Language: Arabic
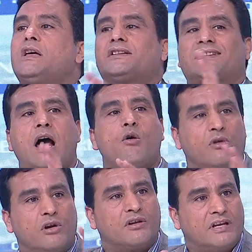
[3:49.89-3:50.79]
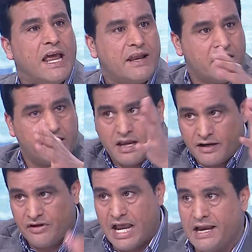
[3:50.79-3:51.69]
تتحول الاردن
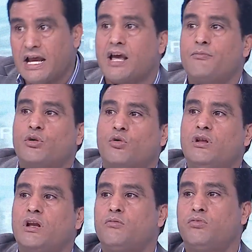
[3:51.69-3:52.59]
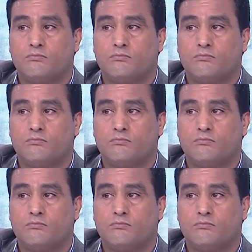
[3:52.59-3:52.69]
انذاك في علاقه بكل